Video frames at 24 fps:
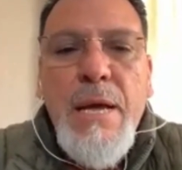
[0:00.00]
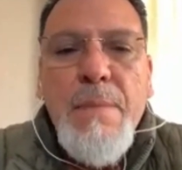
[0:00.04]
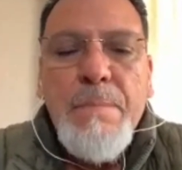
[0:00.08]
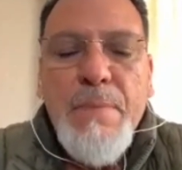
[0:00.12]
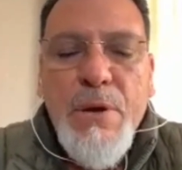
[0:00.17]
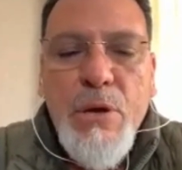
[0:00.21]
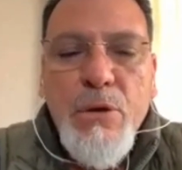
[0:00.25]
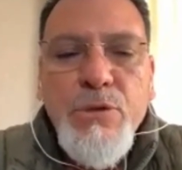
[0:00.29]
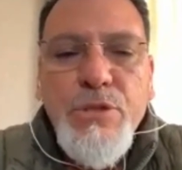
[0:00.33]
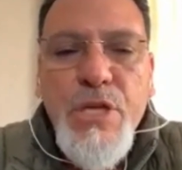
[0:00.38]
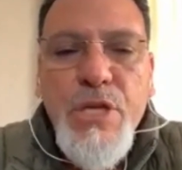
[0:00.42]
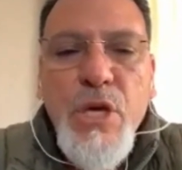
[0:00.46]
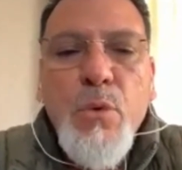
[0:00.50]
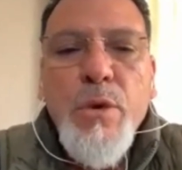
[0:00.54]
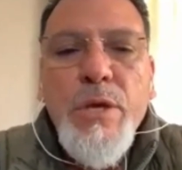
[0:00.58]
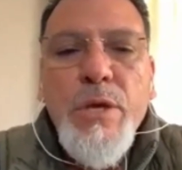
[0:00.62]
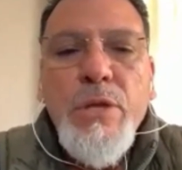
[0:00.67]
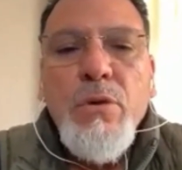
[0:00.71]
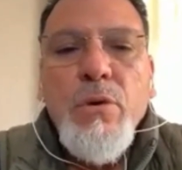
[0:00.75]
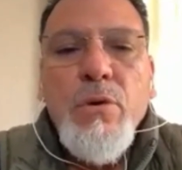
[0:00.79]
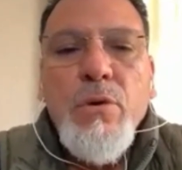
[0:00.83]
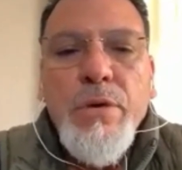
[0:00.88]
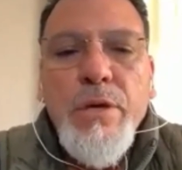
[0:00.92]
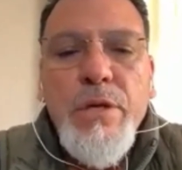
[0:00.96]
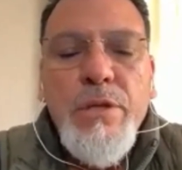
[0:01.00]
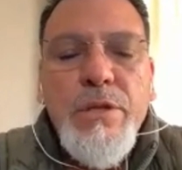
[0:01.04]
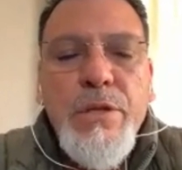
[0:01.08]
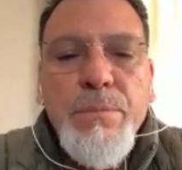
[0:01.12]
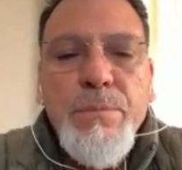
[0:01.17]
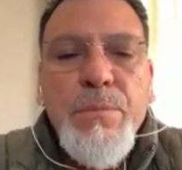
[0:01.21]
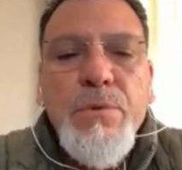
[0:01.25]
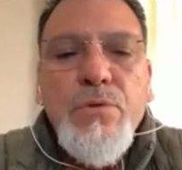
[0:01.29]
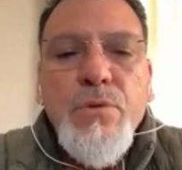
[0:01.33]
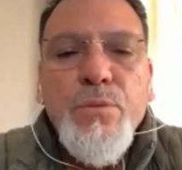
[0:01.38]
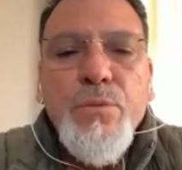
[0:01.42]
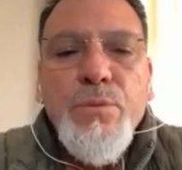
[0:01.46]
pero sí cuento con el
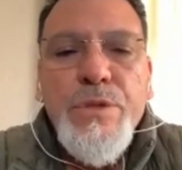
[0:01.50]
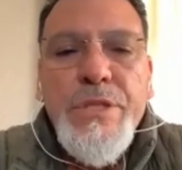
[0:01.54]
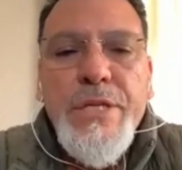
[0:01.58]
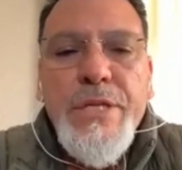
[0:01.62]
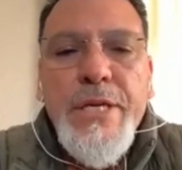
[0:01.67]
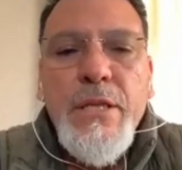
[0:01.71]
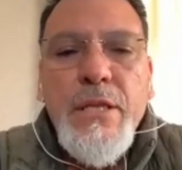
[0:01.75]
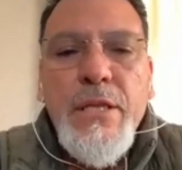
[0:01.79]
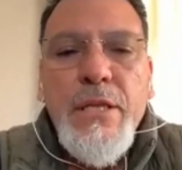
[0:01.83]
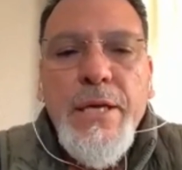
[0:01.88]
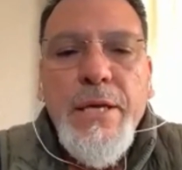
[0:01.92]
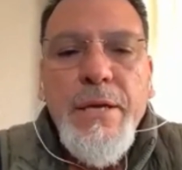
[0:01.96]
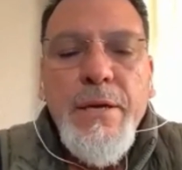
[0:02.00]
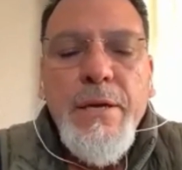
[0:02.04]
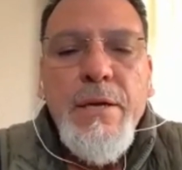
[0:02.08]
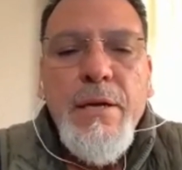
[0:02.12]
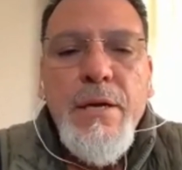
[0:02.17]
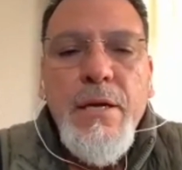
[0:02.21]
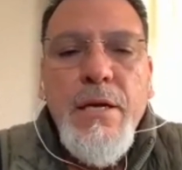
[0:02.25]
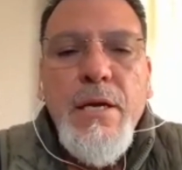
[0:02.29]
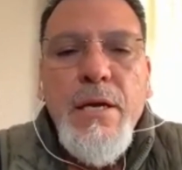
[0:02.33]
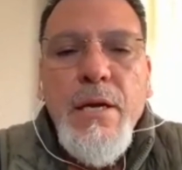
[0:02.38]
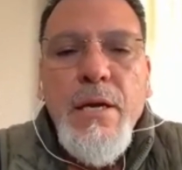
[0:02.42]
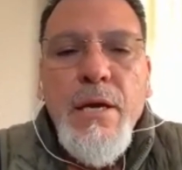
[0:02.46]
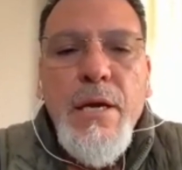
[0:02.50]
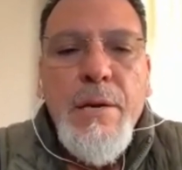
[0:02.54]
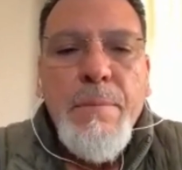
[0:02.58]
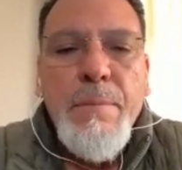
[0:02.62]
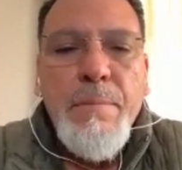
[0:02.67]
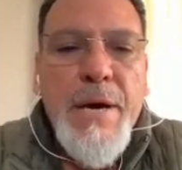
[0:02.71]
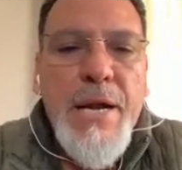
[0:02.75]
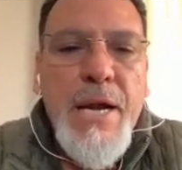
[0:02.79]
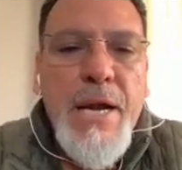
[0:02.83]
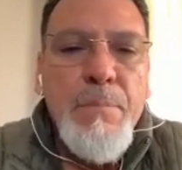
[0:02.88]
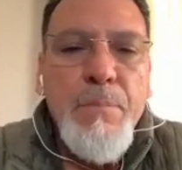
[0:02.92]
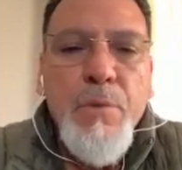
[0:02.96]
tiempo suficiente eh,
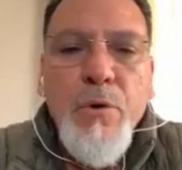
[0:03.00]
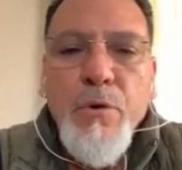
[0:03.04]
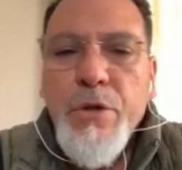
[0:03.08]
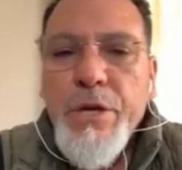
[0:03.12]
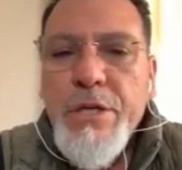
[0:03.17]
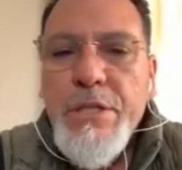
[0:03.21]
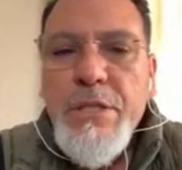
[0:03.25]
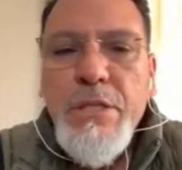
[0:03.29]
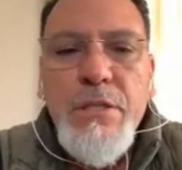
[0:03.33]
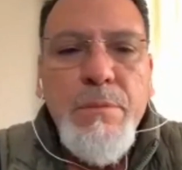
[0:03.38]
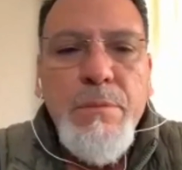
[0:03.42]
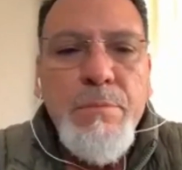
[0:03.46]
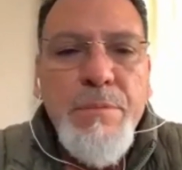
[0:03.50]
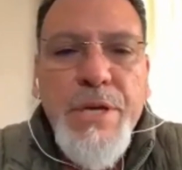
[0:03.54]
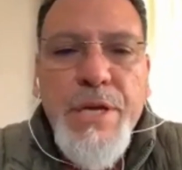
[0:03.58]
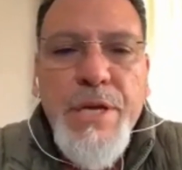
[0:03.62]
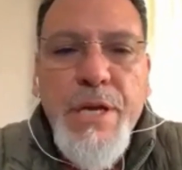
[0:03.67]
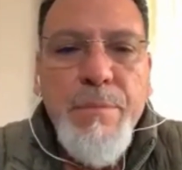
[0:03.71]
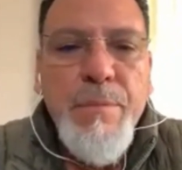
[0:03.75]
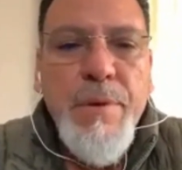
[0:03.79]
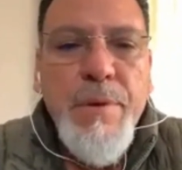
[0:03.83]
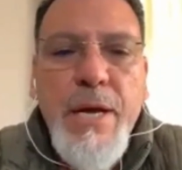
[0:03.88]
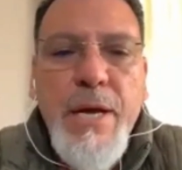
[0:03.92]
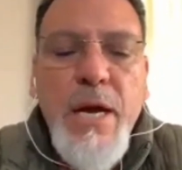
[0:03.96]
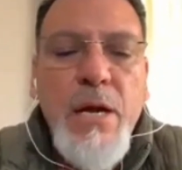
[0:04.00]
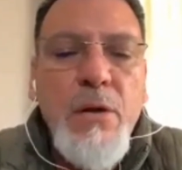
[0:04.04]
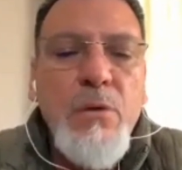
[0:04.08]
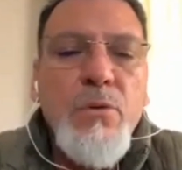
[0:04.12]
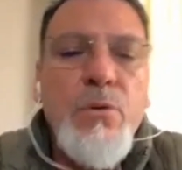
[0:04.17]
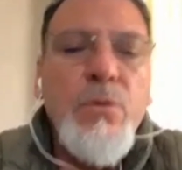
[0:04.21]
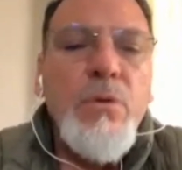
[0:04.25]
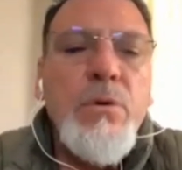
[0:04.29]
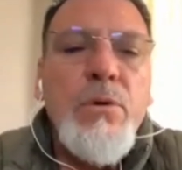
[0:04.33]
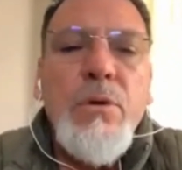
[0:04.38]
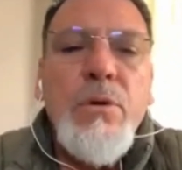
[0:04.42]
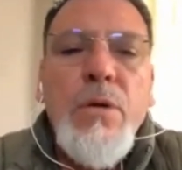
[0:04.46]
para poder desempeñarme
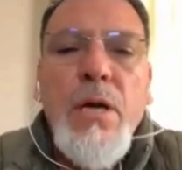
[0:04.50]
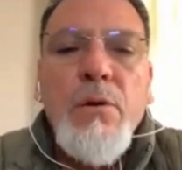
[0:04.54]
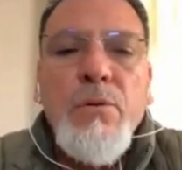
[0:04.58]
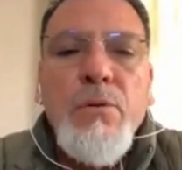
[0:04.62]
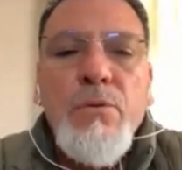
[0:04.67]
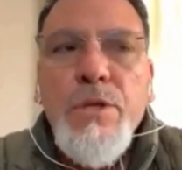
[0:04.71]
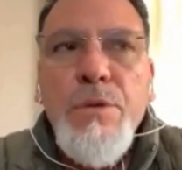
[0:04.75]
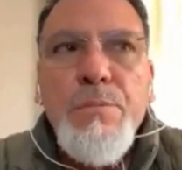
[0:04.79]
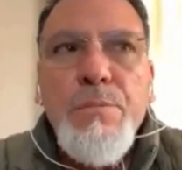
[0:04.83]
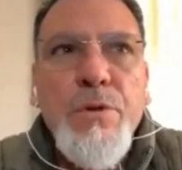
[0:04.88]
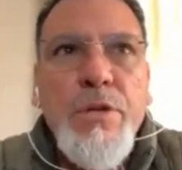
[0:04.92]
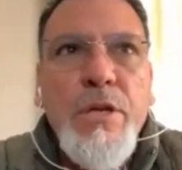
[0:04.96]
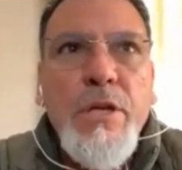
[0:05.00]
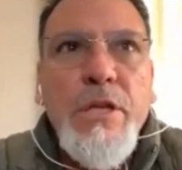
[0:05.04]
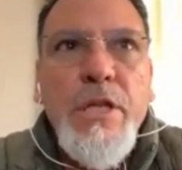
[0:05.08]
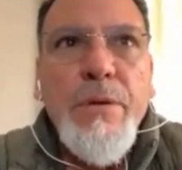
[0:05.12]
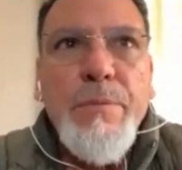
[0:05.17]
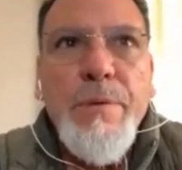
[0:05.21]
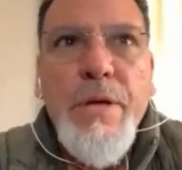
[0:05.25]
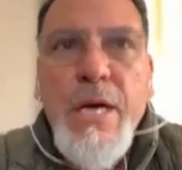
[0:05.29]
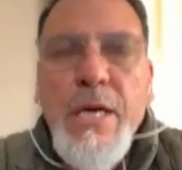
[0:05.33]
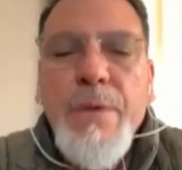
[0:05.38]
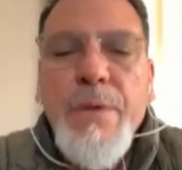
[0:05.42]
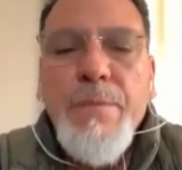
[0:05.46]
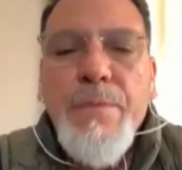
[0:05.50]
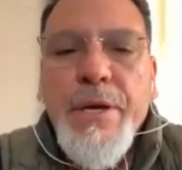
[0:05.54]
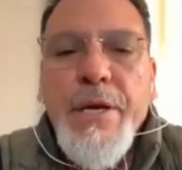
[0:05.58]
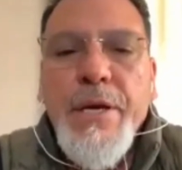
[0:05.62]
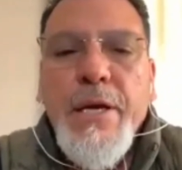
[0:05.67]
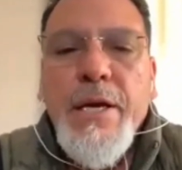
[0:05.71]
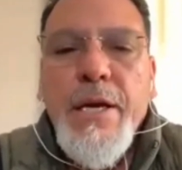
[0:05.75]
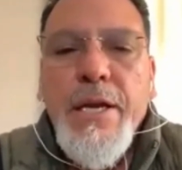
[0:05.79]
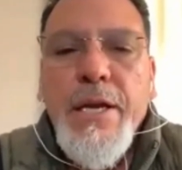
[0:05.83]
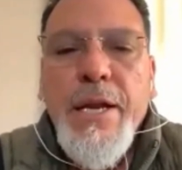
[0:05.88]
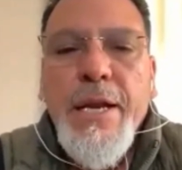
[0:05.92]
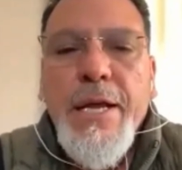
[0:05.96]
algún, algún tipo de actividad que me
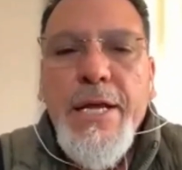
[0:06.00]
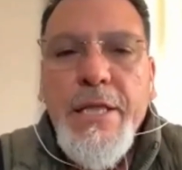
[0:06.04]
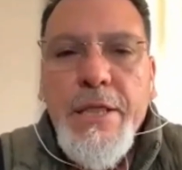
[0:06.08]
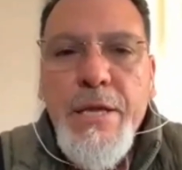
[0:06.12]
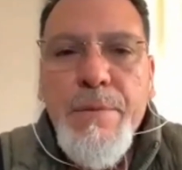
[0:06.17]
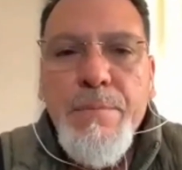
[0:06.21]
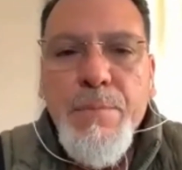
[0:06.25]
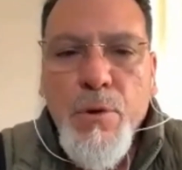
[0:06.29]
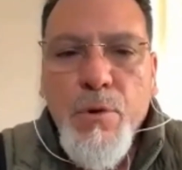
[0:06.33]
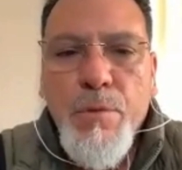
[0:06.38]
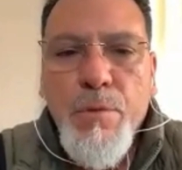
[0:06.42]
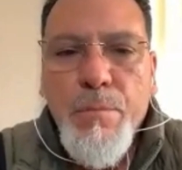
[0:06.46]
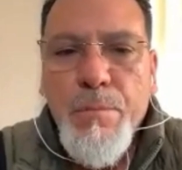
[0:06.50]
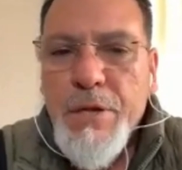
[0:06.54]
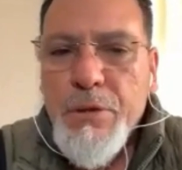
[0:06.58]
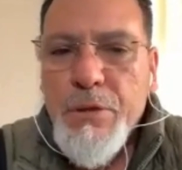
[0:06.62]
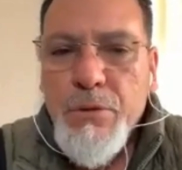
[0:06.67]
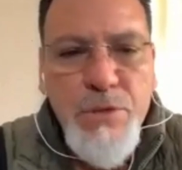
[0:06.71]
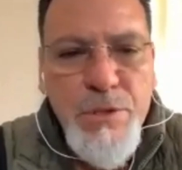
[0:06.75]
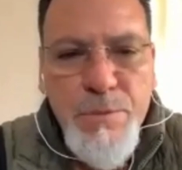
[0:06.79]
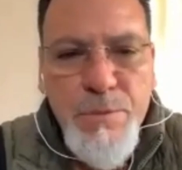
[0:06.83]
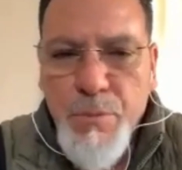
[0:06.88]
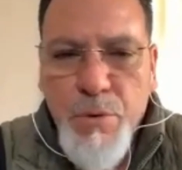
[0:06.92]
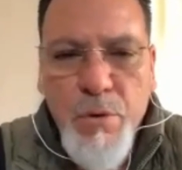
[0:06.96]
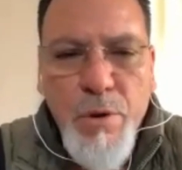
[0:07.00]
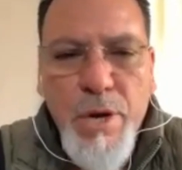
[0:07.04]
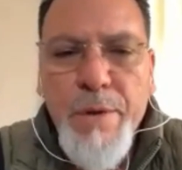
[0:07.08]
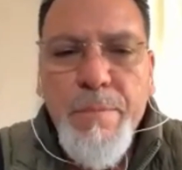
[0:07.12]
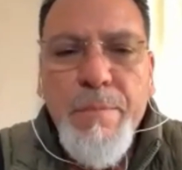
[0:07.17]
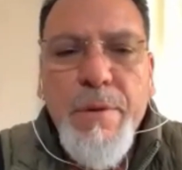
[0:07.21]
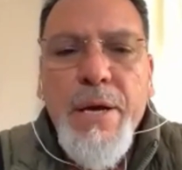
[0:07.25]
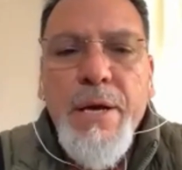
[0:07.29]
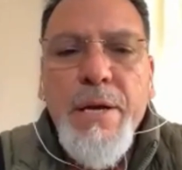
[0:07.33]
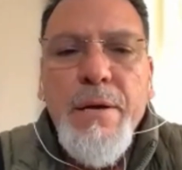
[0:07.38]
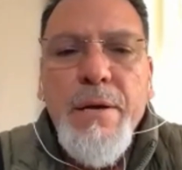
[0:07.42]
requiera de tiempo completo sin problema.